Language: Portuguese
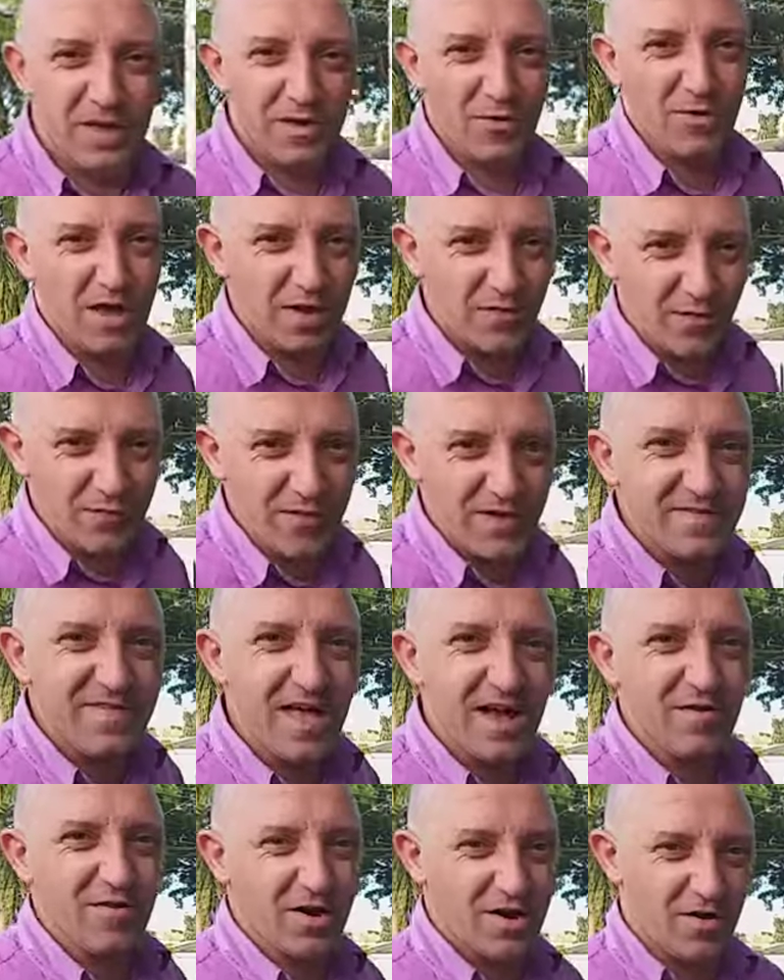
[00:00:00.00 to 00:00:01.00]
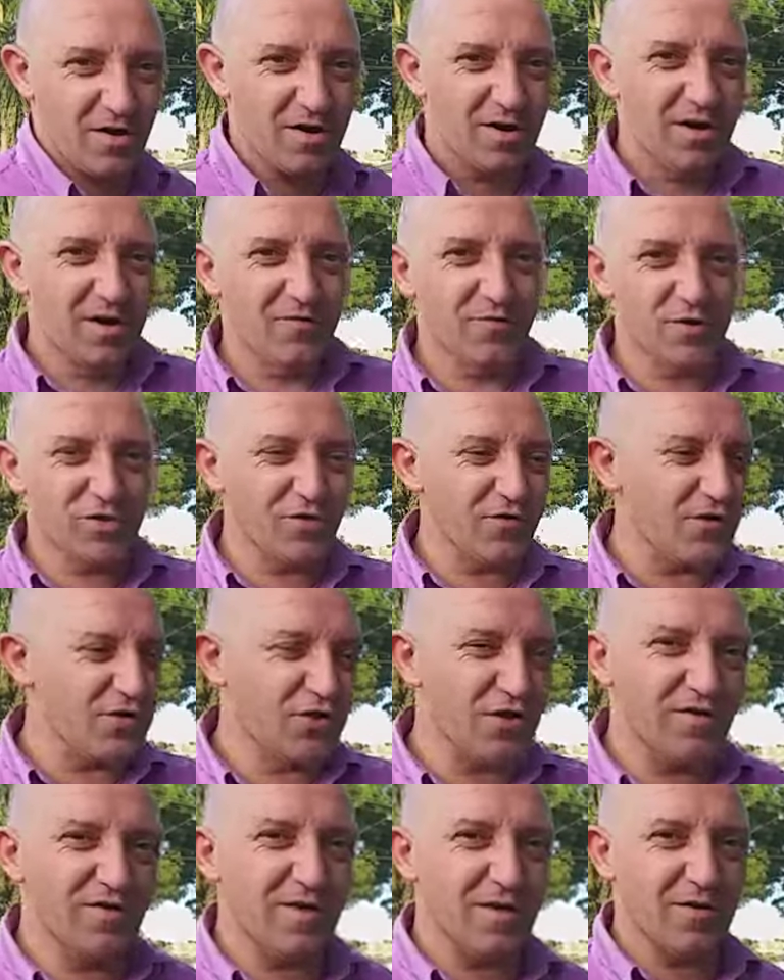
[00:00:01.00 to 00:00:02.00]
E o que, que eu vou fazer agora? Ó? Vou
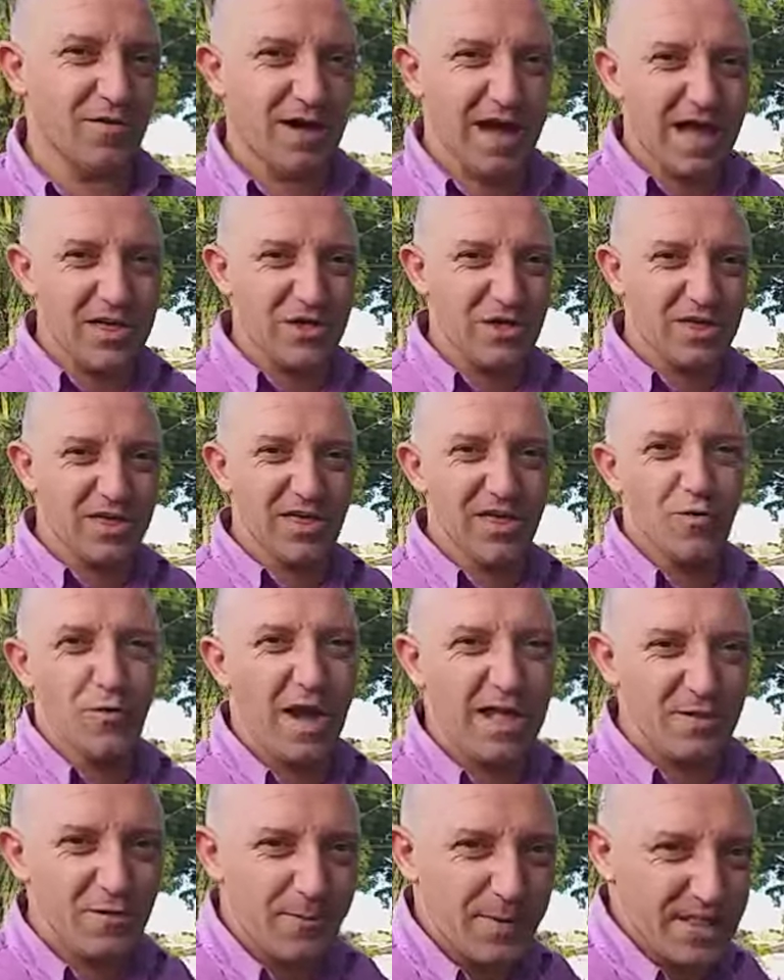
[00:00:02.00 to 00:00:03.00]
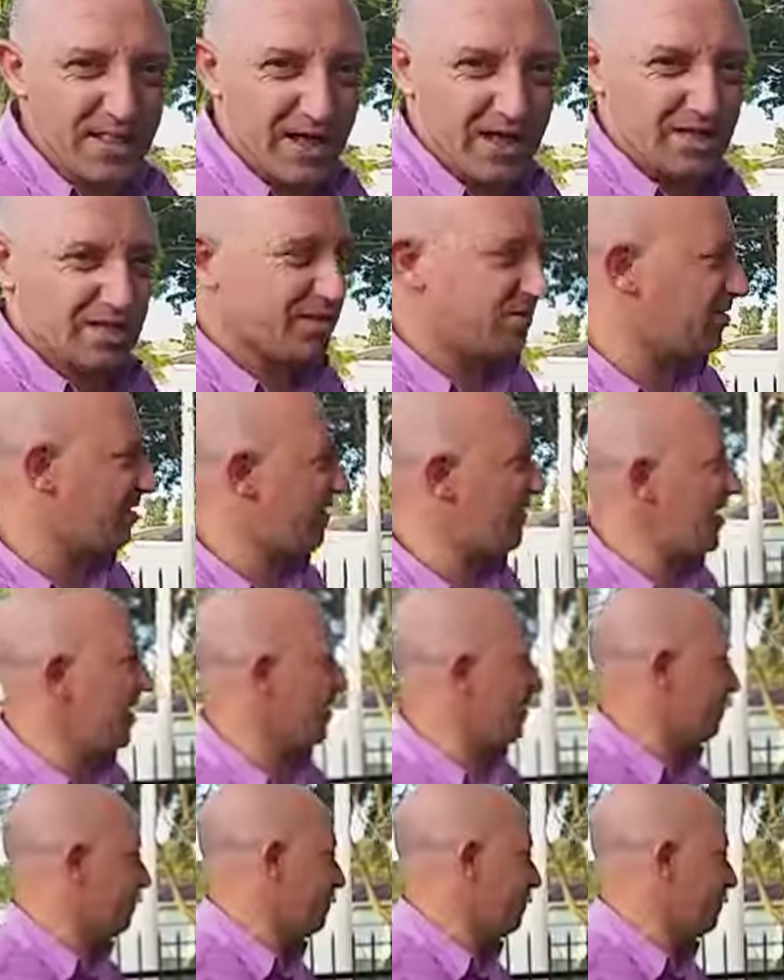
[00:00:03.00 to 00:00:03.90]
dividir esse caixa aqui em quatro pedaços, quer ver?